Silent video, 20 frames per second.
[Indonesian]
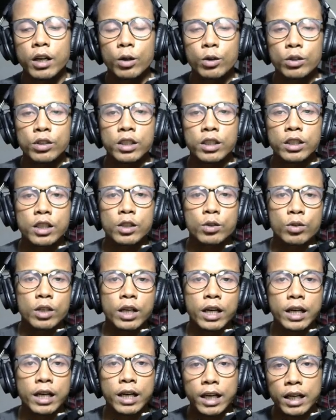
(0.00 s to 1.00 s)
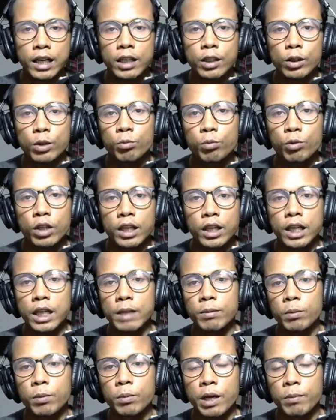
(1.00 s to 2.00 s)
logiknya sudah kena gitu mungkin
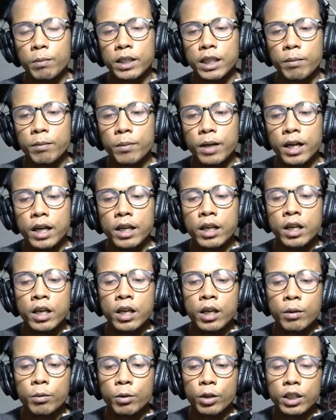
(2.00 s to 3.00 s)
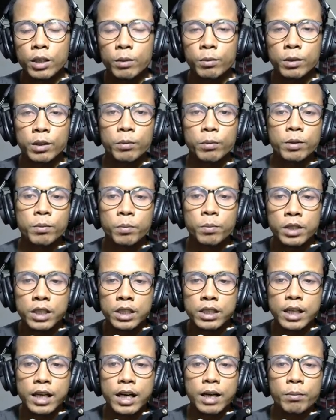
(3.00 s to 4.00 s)
ada beberapa tambahan Mungkin teman-teman
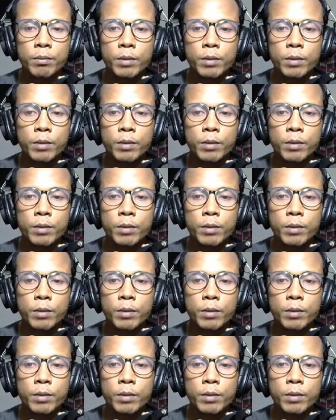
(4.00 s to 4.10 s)
bisa